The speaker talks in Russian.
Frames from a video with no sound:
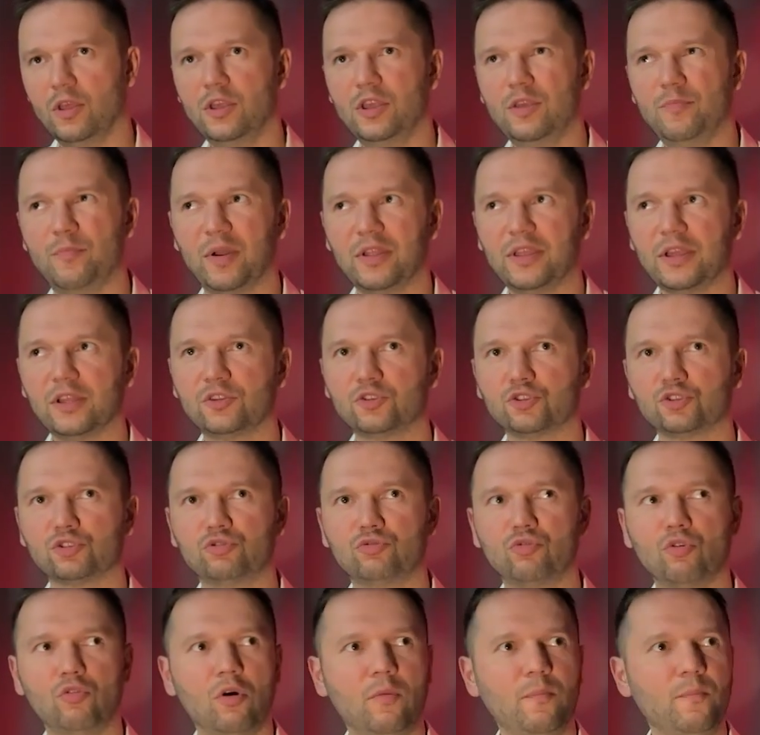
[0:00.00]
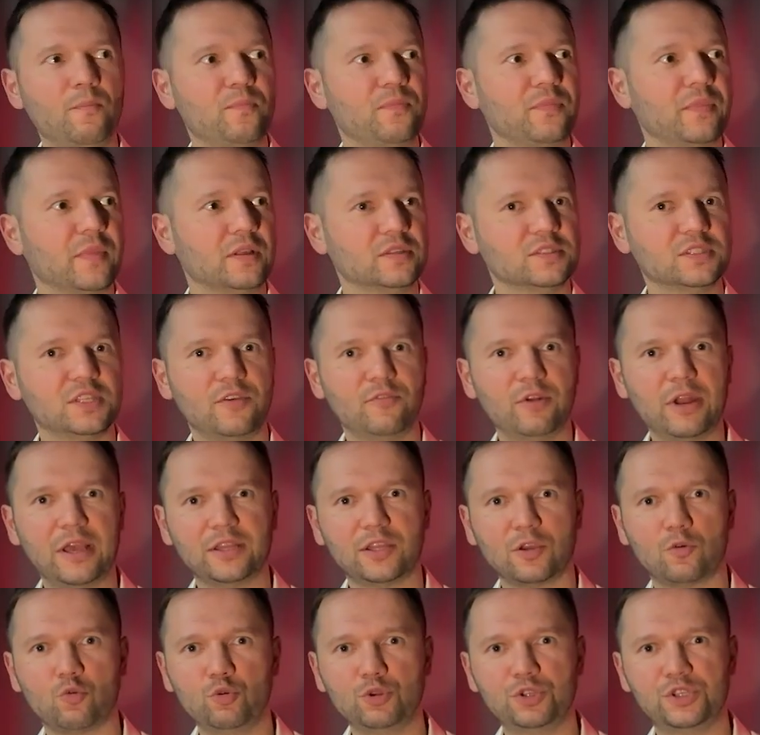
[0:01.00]
понятно, что заявляя
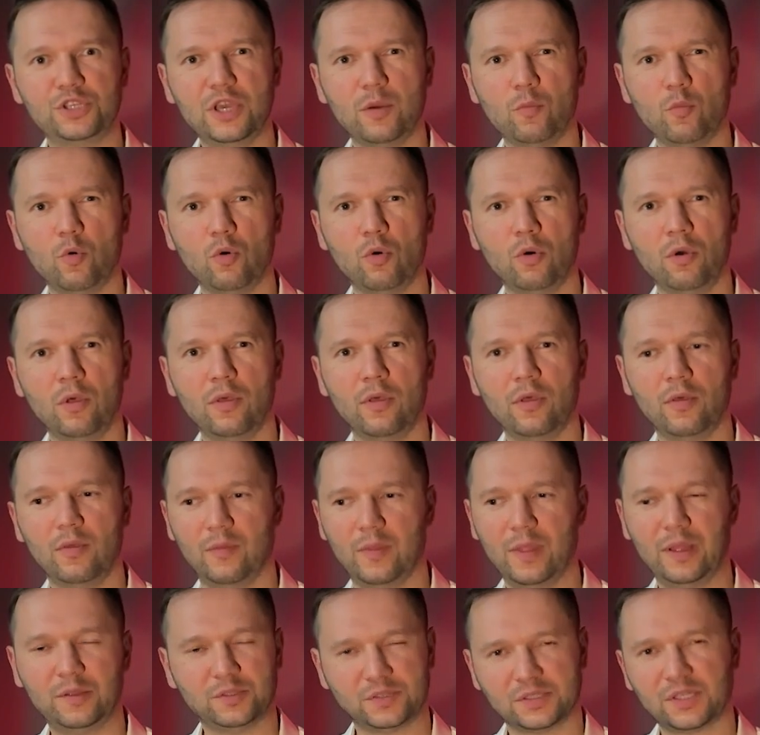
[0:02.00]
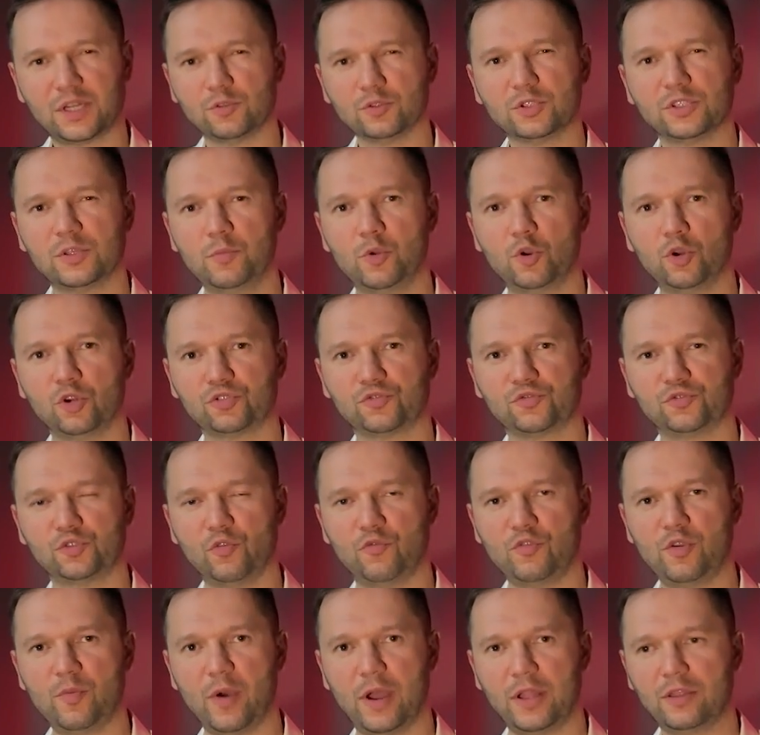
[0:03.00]
такую тему, да, ты сразу соберешь все
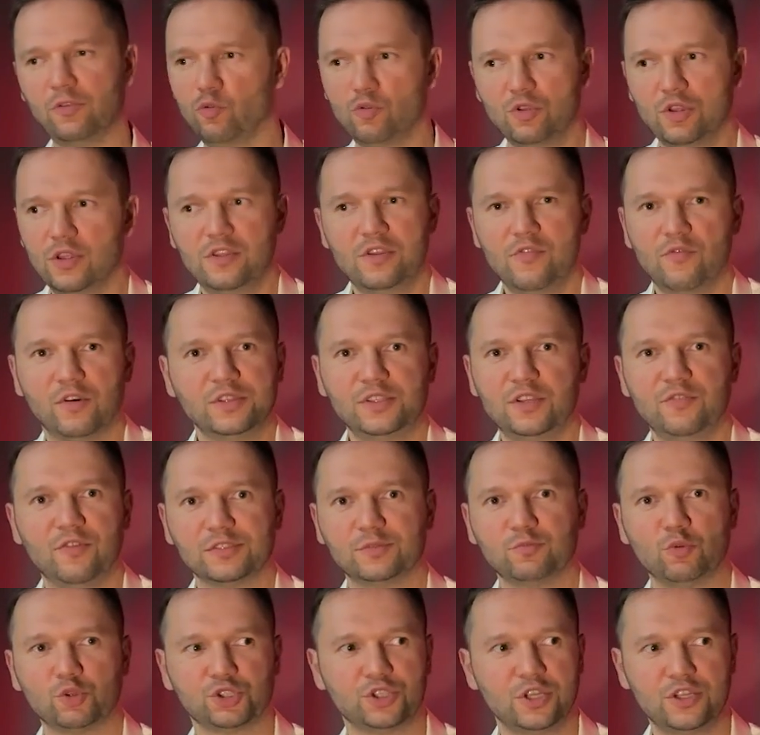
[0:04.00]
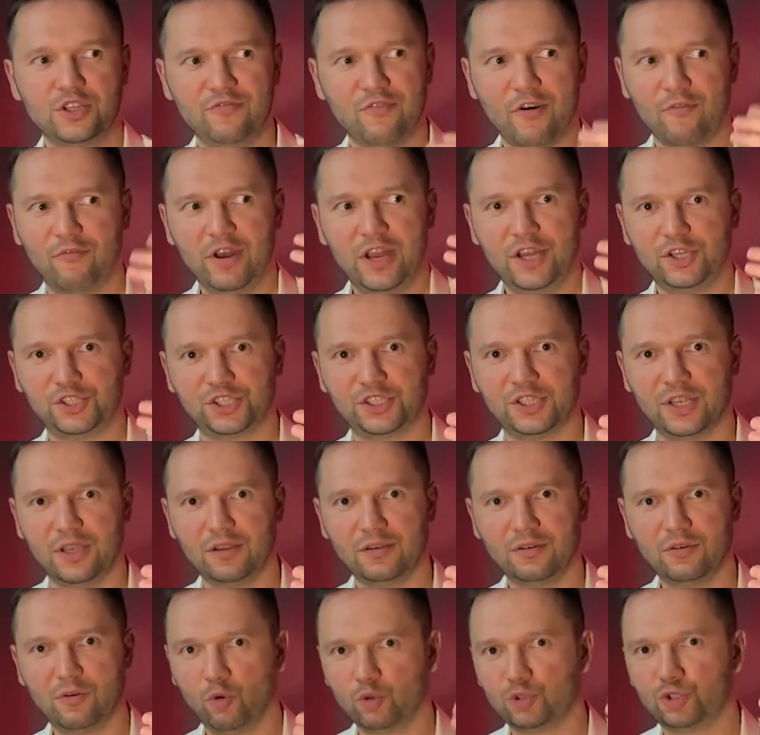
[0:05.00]
внимание. Ну, нев- невозможно не вовлечься.
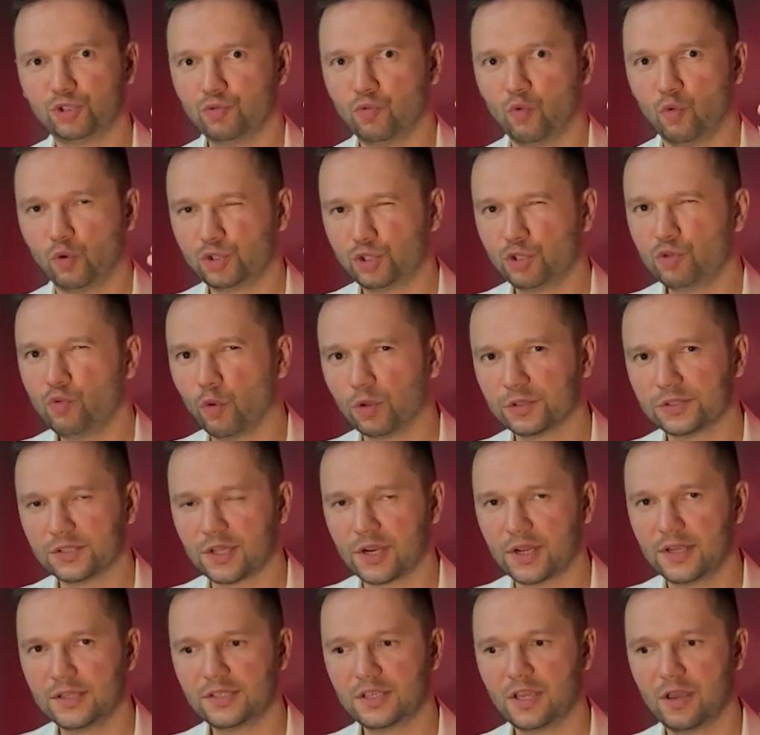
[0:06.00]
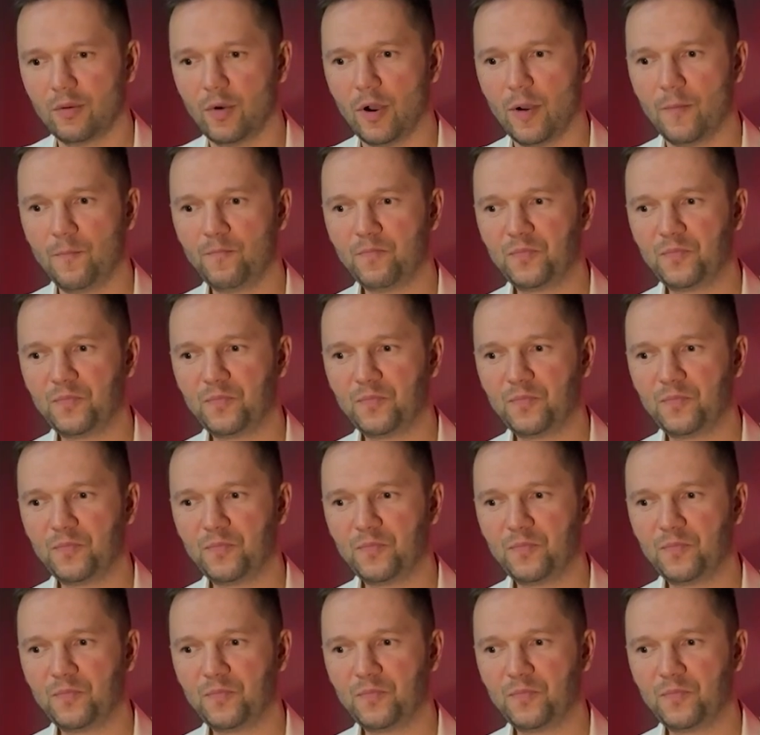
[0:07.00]
Очень, очень острая тема.